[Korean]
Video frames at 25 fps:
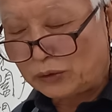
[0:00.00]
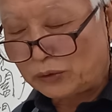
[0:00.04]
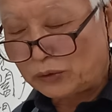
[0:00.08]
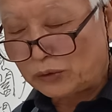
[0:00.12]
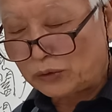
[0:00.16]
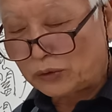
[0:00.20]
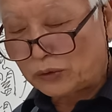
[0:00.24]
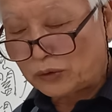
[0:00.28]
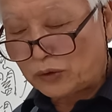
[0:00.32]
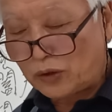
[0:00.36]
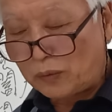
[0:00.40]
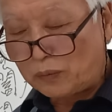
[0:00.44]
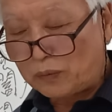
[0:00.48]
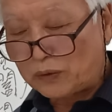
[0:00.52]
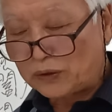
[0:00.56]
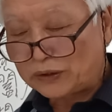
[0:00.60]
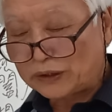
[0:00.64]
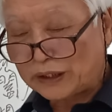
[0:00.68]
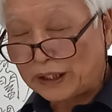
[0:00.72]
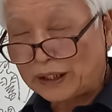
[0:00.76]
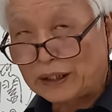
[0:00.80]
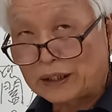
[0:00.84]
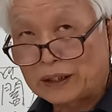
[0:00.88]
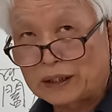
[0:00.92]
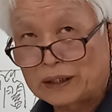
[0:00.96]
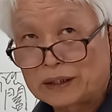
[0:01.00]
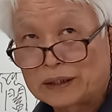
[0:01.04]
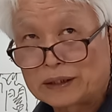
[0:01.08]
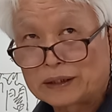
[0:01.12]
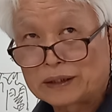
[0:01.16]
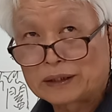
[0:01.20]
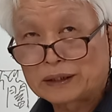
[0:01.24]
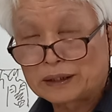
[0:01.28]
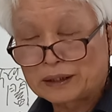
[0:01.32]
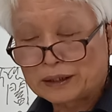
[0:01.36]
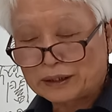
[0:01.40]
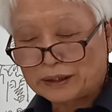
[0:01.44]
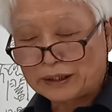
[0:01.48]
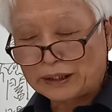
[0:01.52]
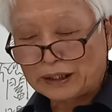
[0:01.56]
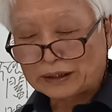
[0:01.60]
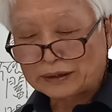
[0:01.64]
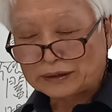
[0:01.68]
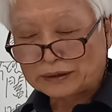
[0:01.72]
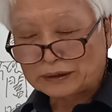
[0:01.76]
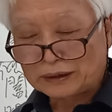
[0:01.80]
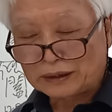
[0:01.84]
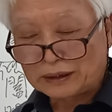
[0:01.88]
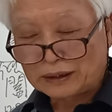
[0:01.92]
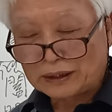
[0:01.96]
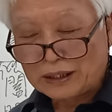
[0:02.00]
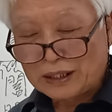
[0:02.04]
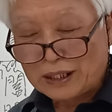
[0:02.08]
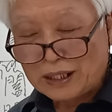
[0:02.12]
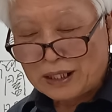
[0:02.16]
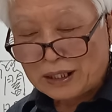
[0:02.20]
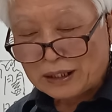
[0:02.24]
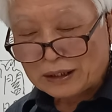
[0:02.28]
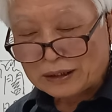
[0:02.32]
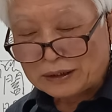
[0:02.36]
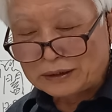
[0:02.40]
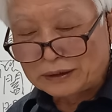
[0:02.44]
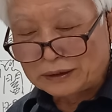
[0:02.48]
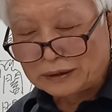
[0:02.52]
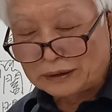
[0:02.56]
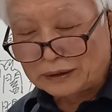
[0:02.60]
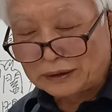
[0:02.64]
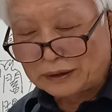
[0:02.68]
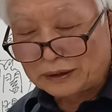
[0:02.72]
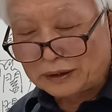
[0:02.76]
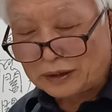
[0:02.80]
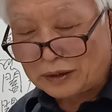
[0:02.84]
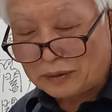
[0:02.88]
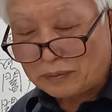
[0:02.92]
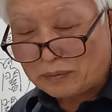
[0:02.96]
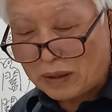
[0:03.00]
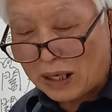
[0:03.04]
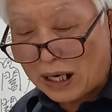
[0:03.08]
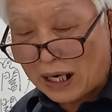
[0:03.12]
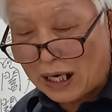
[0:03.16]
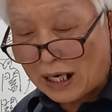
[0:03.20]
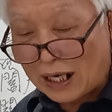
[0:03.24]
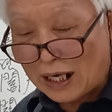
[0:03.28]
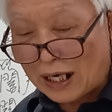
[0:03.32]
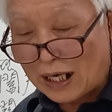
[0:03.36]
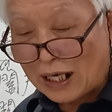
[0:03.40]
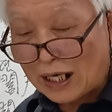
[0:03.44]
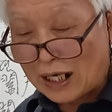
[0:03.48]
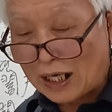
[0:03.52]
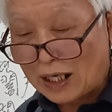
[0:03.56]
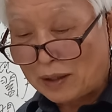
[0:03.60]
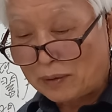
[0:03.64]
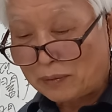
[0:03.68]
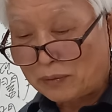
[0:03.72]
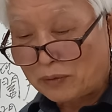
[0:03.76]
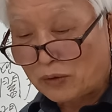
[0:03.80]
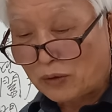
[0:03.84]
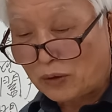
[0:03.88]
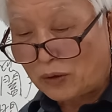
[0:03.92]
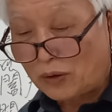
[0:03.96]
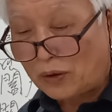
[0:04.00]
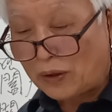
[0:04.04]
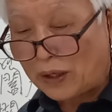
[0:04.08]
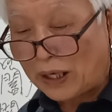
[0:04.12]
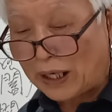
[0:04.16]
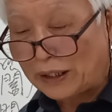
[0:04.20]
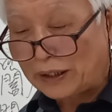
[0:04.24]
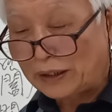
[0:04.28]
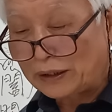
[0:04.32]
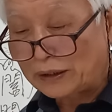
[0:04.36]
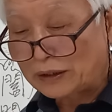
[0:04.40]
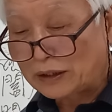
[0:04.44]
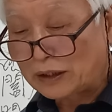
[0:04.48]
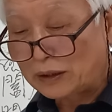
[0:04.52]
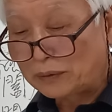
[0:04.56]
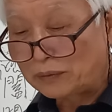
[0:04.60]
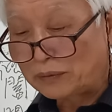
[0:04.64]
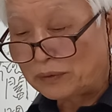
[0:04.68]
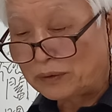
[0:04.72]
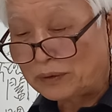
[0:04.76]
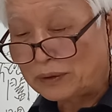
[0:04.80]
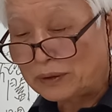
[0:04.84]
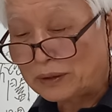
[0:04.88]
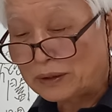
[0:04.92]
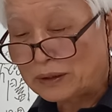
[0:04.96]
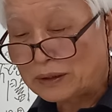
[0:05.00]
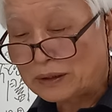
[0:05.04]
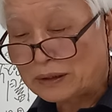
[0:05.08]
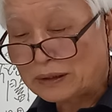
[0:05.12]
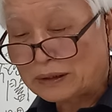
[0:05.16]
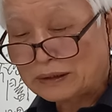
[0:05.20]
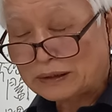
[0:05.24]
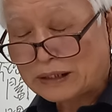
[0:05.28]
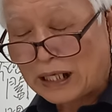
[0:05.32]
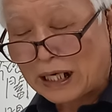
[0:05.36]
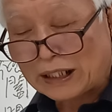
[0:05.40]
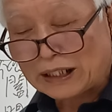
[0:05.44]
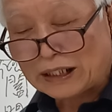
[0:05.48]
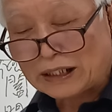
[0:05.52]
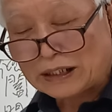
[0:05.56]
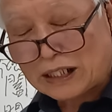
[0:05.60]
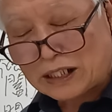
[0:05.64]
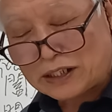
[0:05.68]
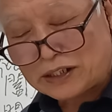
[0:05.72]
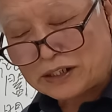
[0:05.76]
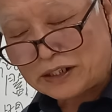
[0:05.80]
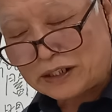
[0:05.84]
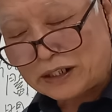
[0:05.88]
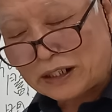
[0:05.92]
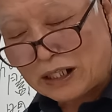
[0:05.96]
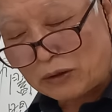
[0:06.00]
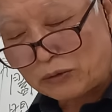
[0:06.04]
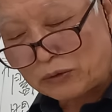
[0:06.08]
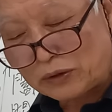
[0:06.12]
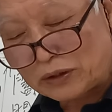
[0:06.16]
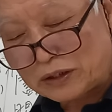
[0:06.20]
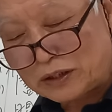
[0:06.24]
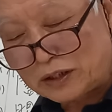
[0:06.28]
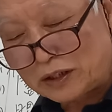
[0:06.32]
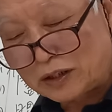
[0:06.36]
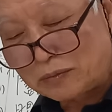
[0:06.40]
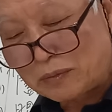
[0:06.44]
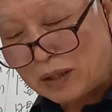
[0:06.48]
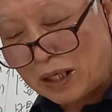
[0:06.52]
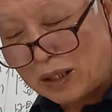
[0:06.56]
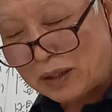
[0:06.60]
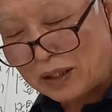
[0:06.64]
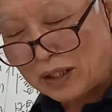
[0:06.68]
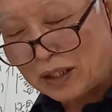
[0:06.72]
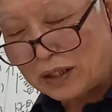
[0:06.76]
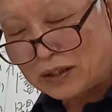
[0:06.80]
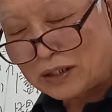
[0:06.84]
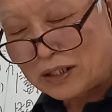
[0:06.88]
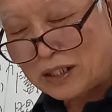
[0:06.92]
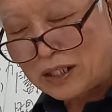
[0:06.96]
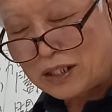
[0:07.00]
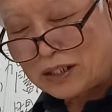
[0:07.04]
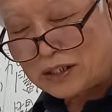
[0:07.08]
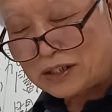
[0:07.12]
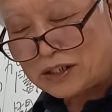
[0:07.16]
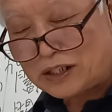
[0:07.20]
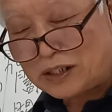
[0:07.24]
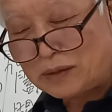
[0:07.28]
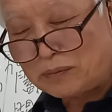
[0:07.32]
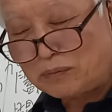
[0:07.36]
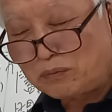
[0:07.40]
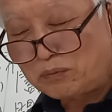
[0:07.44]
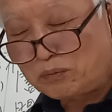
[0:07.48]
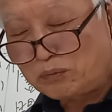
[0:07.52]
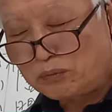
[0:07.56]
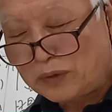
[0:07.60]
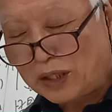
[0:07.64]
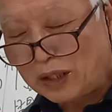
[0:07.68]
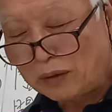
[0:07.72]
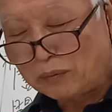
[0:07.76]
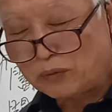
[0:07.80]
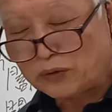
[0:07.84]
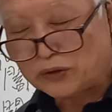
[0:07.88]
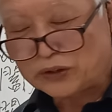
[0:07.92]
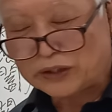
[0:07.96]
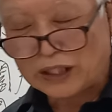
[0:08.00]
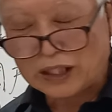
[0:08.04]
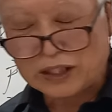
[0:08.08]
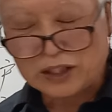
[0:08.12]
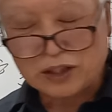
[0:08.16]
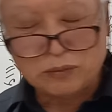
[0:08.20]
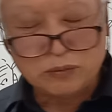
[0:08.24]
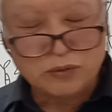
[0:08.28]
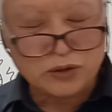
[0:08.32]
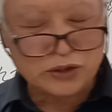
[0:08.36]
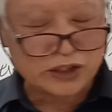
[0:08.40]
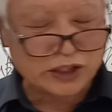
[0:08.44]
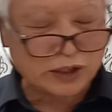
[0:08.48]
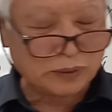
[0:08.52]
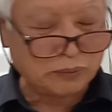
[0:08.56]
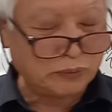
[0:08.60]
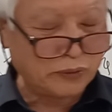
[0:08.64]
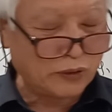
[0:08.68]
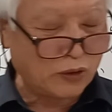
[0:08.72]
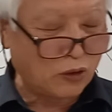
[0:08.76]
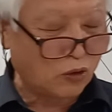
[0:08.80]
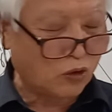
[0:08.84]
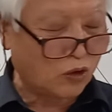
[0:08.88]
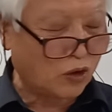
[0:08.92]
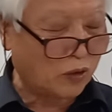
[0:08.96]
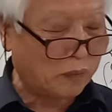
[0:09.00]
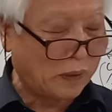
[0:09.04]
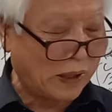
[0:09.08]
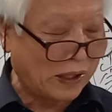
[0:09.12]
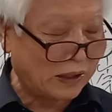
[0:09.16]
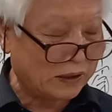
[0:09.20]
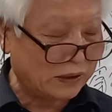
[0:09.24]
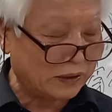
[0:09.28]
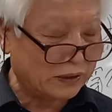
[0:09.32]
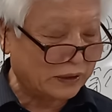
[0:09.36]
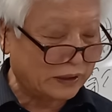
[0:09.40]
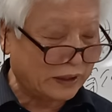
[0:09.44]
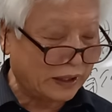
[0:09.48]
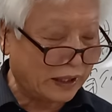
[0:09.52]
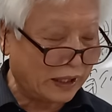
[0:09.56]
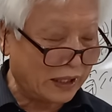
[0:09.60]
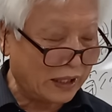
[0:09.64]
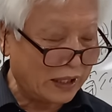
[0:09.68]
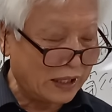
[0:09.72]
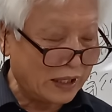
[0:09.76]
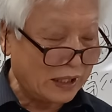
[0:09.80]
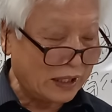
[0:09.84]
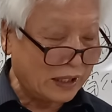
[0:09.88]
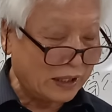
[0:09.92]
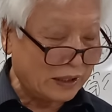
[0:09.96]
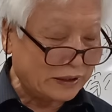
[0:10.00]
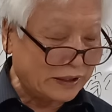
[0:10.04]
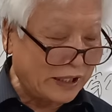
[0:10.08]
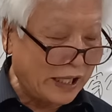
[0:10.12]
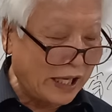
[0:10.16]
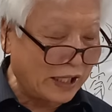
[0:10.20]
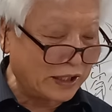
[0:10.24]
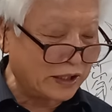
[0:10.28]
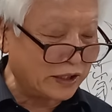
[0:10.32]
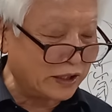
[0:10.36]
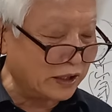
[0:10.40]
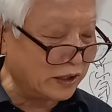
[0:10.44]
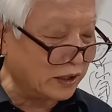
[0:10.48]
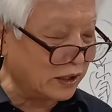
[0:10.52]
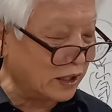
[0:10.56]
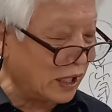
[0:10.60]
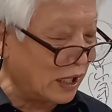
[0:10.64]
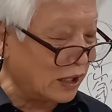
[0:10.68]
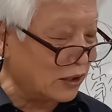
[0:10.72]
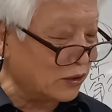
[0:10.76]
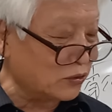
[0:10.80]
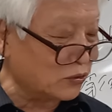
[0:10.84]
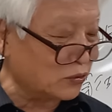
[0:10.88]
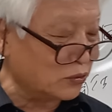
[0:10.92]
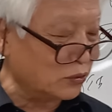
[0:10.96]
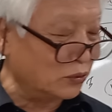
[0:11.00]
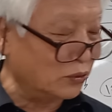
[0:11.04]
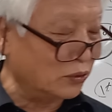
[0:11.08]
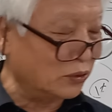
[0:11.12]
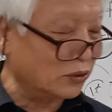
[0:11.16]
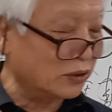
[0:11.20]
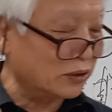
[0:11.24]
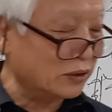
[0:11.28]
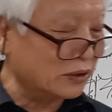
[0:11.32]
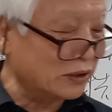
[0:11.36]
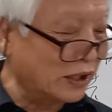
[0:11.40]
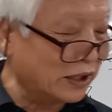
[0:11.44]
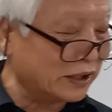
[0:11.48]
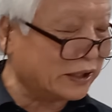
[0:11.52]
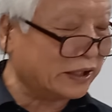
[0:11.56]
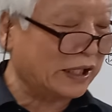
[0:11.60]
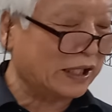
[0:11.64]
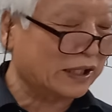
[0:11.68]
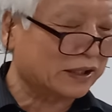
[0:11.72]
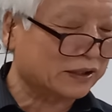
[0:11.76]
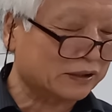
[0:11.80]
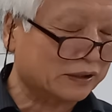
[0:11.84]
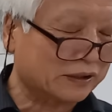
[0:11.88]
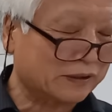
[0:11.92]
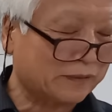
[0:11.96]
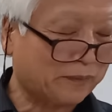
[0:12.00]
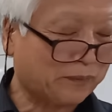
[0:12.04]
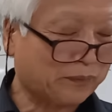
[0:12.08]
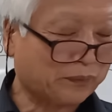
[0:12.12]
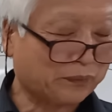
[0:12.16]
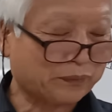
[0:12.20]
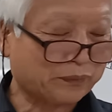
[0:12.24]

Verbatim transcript: 띄우고 불측하여. 그래서 그 마음으로 하여금 자기 자신이 갖고 있는 그 마음이가 신명 불측하여. 너무 신비롭고 밝은데 예측할 수 없게 해서.